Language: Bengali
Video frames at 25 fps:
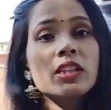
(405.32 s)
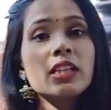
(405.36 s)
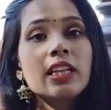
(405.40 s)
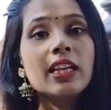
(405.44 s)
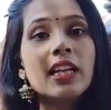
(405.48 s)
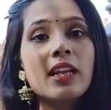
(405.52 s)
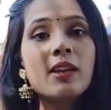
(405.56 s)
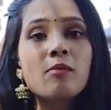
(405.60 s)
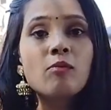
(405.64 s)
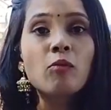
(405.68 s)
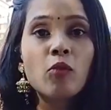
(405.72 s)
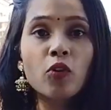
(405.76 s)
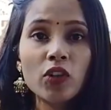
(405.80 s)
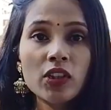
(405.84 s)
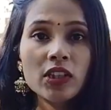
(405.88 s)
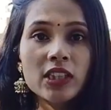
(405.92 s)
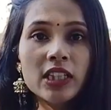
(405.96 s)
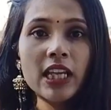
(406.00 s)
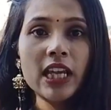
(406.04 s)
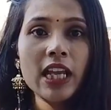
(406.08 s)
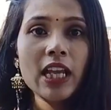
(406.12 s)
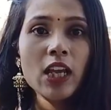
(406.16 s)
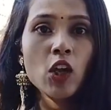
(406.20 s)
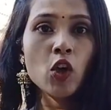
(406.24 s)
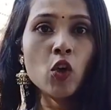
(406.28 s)
মন্দিরের
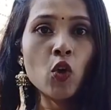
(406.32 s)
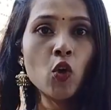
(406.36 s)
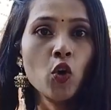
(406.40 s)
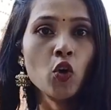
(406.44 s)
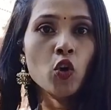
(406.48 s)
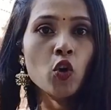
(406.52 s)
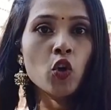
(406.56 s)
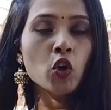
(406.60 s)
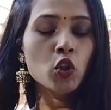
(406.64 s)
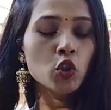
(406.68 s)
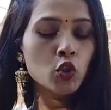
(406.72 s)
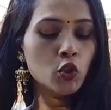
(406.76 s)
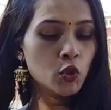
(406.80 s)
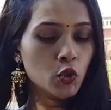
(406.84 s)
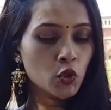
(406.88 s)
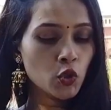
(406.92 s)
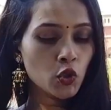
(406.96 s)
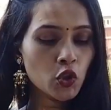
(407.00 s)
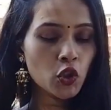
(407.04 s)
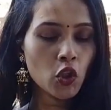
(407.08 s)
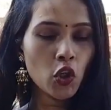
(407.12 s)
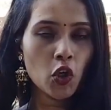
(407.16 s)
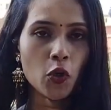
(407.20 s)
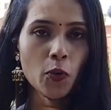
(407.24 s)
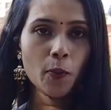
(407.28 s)
মধ্যে কোনো
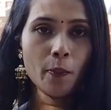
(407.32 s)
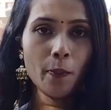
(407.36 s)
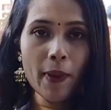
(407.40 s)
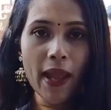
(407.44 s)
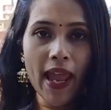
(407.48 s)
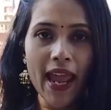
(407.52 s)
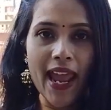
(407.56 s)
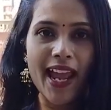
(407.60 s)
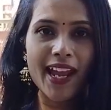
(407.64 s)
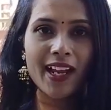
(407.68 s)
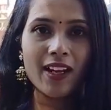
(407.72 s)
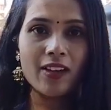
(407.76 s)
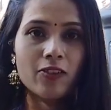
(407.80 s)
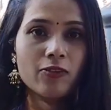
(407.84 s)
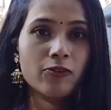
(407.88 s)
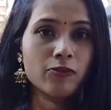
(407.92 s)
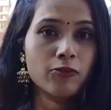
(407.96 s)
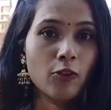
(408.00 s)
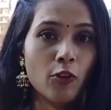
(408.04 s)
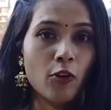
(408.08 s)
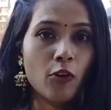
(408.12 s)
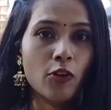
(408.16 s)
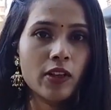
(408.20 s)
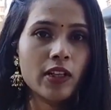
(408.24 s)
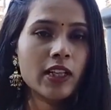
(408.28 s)
জুতো ব্যাগ
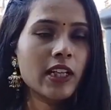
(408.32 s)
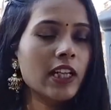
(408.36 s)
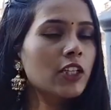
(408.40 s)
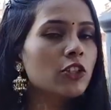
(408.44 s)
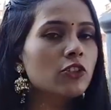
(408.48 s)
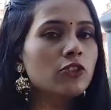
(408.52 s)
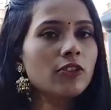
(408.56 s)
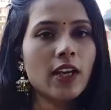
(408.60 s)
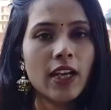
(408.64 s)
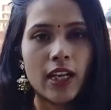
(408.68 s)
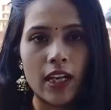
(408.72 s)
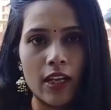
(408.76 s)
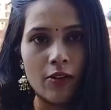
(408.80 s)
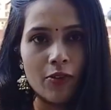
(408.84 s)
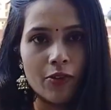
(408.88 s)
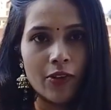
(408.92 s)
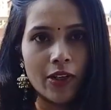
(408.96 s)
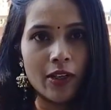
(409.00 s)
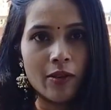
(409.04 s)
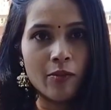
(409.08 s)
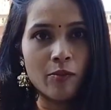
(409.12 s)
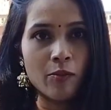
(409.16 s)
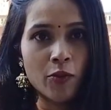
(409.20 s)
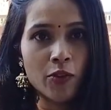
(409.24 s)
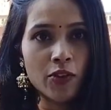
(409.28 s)
ফোন কিছু
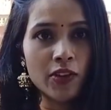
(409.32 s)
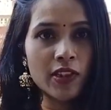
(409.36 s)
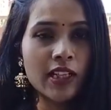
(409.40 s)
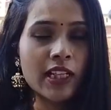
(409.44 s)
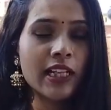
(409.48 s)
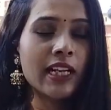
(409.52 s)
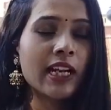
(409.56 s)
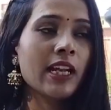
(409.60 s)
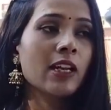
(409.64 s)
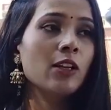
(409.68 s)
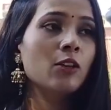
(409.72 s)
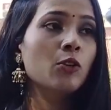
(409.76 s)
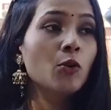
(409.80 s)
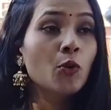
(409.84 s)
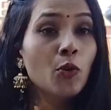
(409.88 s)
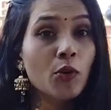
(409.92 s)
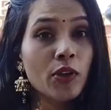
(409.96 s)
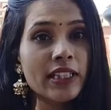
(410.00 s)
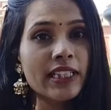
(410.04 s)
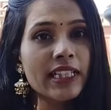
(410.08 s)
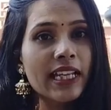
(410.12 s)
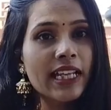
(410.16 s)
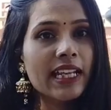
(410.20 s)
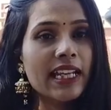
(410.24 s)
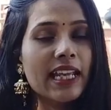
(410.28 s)
অ্যালাউ নেই মন্দিরে
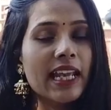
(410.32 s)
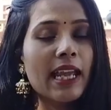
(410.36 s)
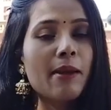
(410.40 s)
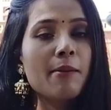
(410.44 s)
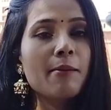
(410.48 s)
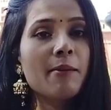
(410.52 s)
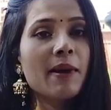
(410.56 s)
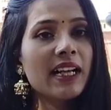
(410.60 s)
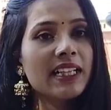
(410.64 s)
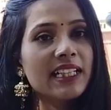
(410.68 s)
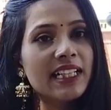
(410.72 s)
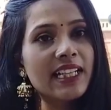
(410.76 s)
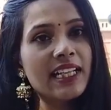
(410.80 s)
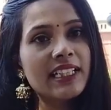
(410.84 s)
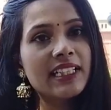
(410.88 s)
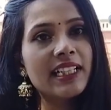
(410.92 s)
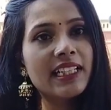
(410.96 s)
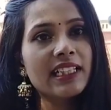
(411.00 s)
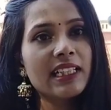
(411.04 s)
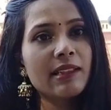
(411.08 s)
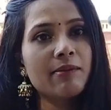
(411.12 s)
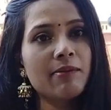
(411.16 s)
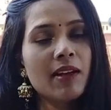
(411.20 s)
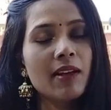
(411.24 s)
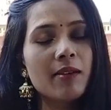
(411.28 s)
ঢুকতে গিয়ে
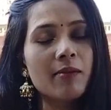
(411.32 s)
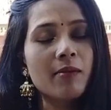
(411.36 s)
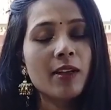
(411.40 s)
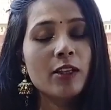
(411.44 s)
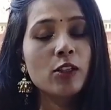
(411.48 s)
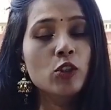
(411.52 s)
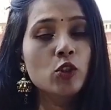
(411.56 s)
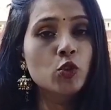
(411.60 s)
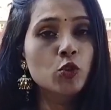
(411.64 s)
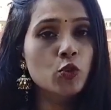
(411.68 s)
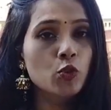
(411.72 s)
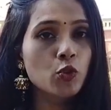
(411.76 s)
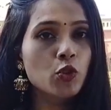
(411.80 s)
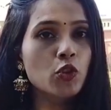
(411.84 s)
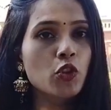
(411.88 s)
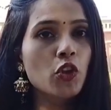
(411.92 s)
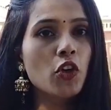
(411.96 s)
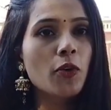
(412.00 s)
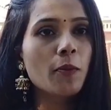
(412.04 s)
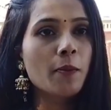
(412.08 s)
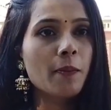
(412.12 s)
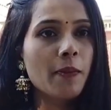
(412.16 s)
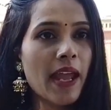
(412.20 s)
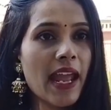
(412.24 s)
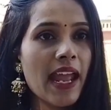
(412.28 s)
বাদিকে দেখতে পারবেন
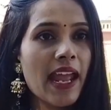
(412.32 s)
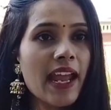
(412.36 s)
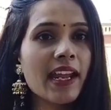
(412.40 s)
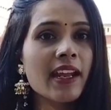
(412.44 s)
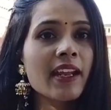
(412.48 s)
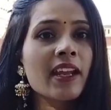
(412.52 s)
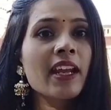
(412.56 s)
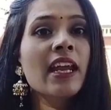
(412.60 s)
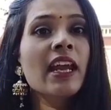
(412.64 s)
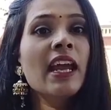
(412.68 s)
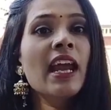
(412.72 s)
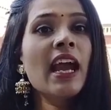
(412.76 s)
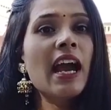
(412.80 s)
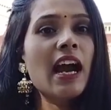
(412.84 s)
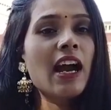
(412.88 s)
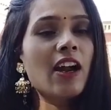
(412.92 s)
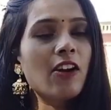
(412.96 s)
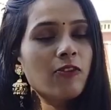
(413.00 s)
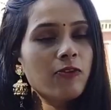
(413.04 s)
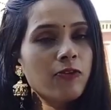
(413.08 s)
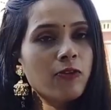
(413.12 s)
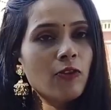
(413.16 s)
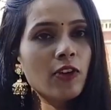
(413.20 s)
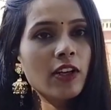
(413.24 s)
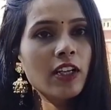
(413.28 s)
জুতো ব্যাগ
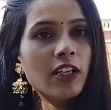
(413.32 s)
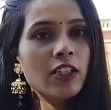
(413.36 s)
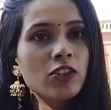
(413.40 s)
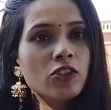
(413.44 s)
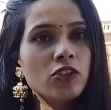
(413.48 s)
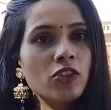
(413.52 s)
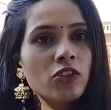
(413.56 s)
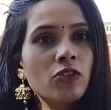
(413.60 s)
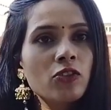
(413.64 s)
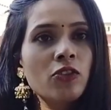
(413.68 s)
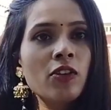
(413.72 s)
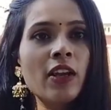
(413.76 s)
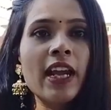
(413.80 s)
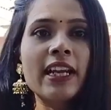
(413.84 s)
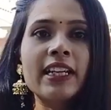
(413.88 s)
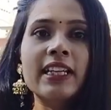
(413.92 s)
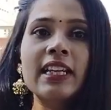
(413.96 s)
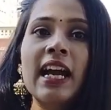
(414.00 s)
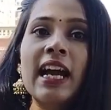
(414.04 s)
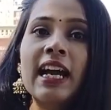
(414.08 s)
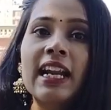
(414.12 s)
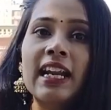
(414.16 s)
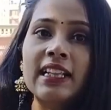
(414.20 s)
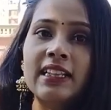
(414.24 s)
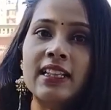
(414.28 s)
আর ফোনের জন্য
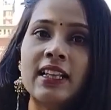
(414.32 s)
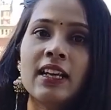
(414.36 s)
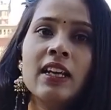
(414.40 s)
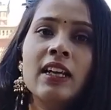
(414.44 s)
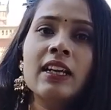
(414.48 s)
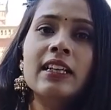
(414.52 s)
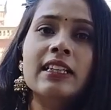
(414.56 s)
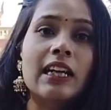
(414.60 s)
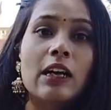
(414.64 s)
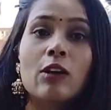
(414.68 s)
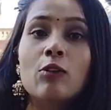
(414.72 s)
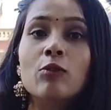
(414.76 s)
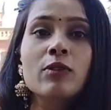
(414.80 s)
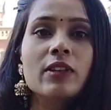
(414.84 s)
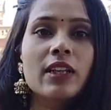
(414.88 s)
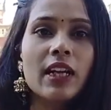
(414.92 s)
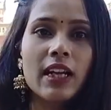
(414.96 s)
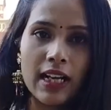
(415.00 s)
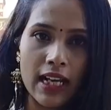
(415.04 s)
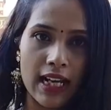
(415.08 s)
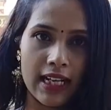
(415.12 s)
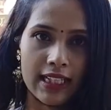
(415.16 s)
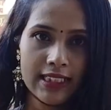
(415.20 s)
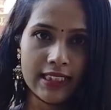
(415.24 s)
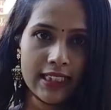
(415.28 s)
একটা আলাদা
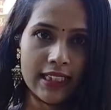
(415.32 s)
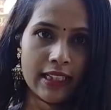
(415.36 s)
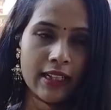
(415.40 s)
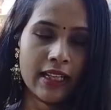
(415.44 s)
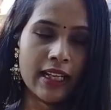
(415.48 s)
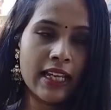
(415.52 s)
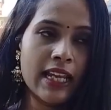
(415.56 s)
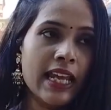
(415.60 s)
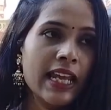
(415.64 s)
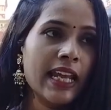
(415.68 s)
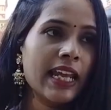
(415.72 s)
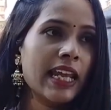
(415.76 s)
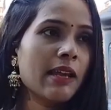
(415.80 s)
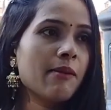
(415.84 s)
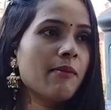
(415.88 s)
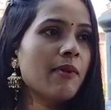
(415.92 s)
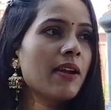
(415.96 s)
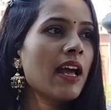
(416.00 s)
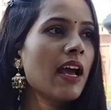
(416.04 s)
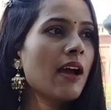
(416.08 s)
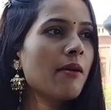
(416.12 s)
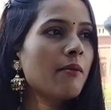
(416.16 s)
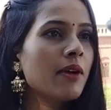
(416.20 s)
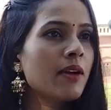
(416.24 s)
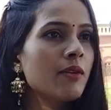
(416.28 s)
কাউন্টার আছে
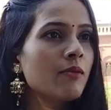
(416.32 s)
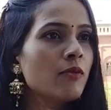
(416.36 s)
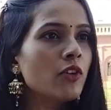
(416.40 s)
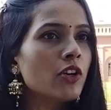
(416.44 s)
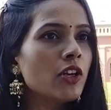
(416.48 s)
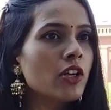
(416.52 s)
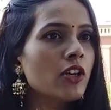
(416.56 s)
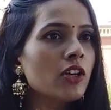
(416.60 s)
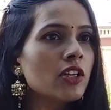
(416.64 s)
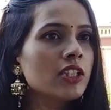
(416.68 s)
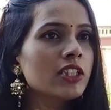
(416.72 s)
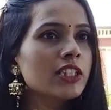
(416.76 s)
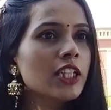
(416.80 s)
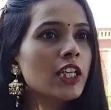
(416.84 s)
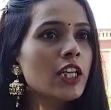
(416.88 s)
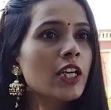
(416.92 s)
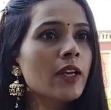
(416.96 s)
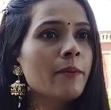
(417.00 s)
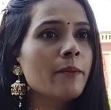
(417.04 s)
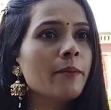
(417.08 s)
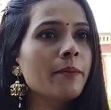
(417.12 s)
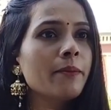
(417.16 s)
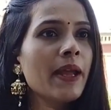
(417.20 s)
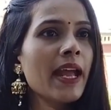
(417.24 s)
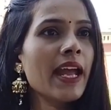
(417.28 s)
এবার আমার মনে
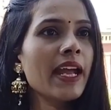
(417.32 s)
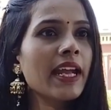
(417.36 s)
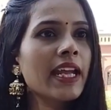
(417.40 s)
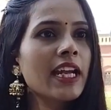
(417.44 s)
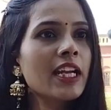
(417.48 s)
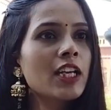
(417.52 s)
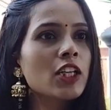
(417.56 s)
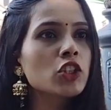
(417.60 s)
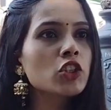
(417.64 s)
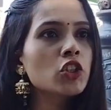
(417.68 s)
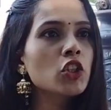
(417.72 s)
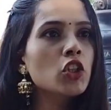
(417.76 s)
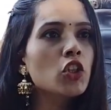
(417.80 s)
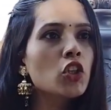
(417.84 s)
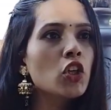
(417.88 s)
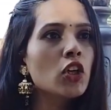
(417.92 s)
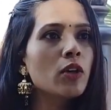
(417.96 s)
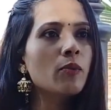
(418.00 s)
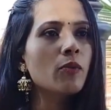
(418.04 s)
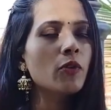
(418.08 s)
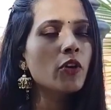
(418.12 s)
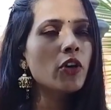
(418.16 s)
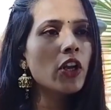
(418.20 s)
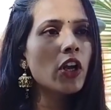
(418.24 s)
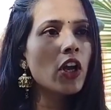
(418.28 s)
হচ্ছে ব্যাগের
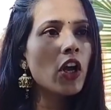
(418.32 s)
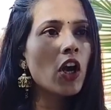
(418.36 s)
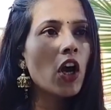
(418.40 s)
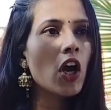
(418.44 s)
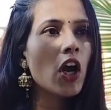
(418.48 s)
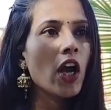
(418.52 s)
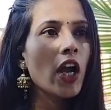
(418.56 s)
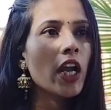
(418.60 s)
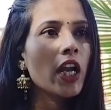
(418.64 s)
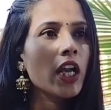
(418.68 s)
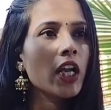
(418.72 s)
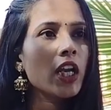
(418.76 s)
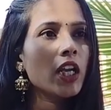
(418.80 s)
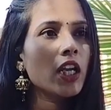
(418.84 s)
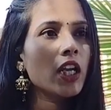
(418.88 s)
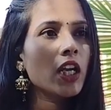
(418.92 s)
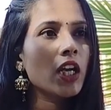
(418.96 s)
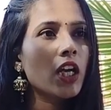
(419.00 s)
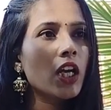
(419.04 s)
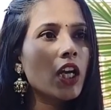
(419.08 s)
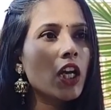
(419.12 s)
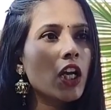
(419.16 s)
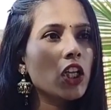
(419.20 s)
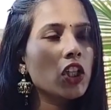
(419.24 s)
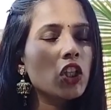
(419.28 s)
জন্য মনে হয়
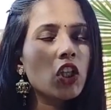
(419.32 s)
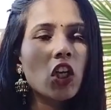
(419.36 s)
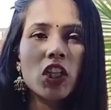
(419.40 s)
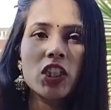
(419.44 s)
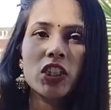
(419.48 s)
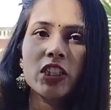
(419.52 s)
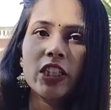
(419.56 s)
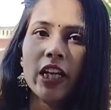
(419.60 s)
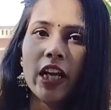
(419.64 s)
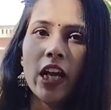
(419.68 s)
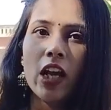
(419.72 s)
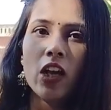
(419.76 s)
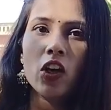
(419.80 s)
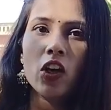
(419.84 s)
দশ